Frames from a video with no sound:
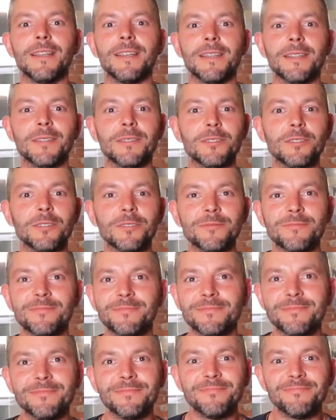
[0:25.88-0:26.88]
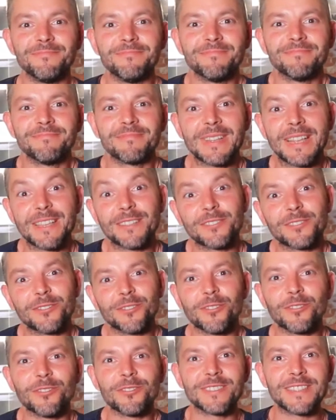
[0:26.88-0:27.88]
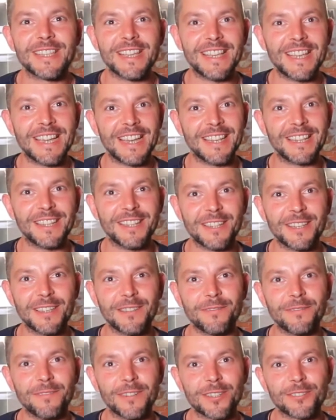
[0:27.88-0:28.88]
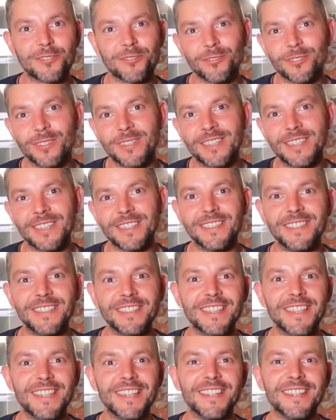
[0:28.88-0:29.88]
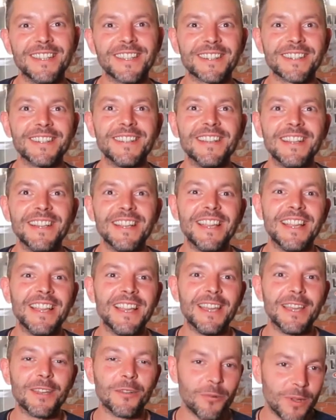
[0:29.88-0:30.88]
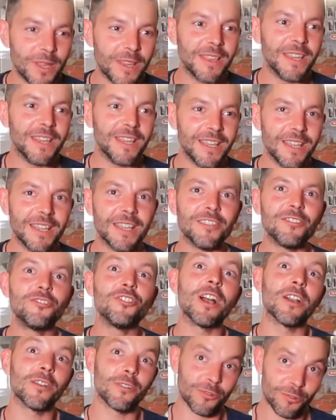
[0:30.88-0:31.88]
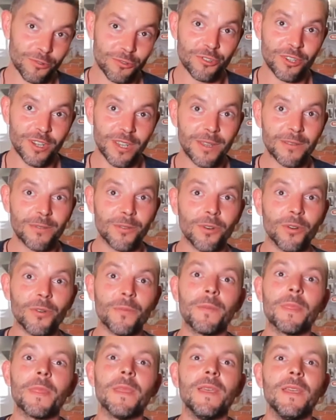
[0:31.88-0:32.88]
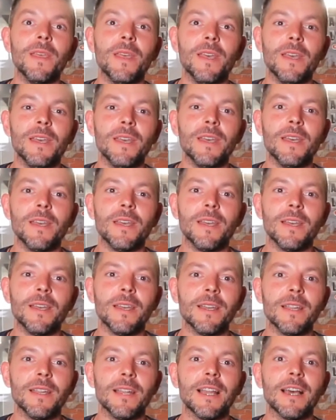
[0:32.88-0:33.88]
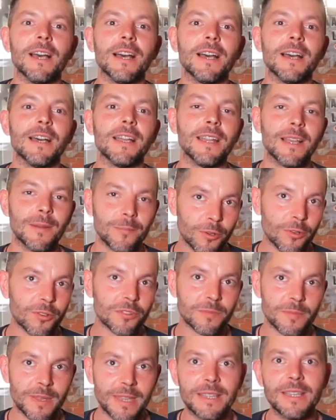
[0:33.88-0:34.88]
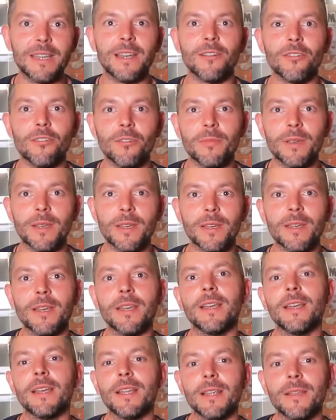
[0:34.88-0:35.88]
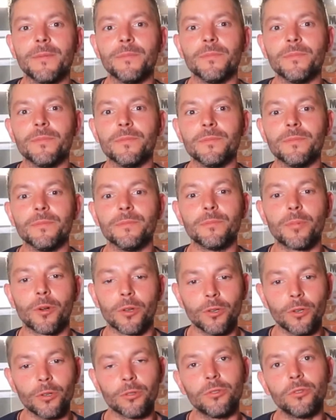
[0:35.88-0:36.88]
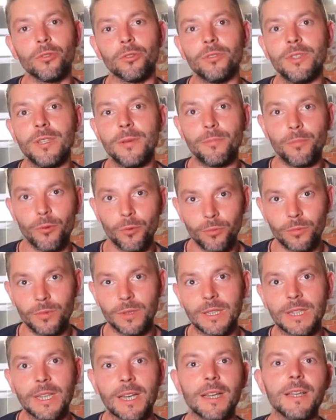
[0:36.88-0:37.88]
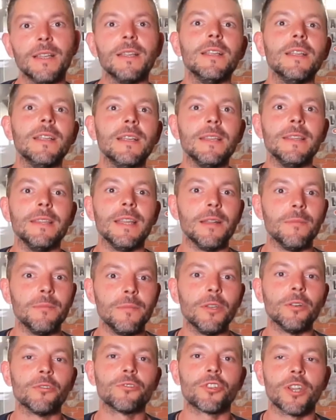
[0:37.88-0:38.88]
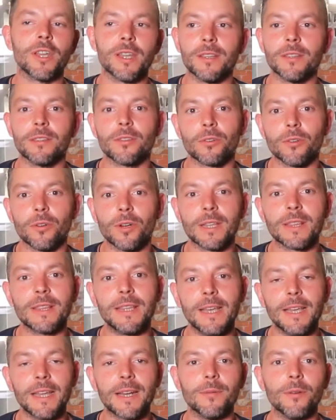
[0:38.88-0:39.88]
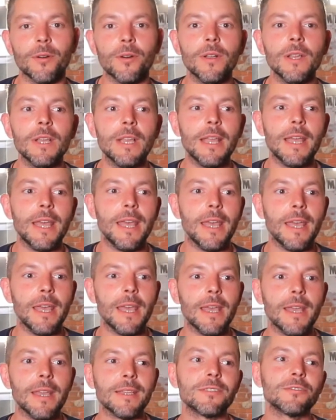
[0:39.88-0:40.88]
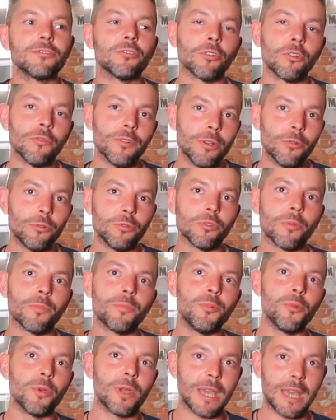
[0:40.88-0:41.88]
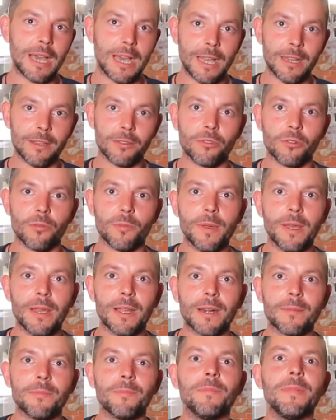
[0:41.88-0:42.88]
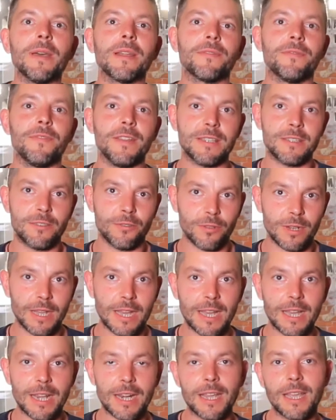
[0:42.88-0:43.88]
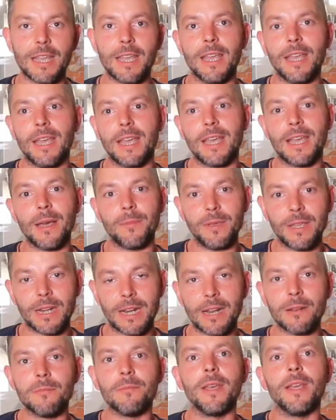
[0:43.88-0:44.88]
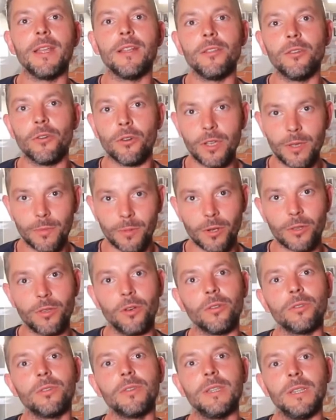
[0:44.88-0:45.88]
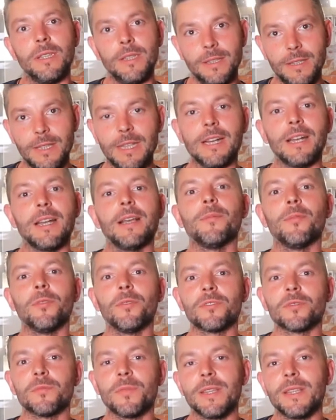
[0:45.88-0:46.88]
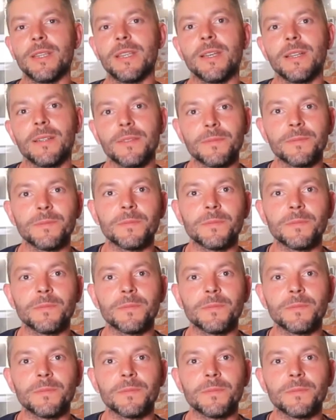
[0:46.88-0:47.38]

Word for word: Ehm, sono sei anni che faccio il detailer e quindi già conoscevo eh, la Cosmetica come mh, mm, prodotto di punta nel mio centro a Teramo e sono venuto più che altro per perfezionare e capire al meglio i prodotti della Labo Cosmetica.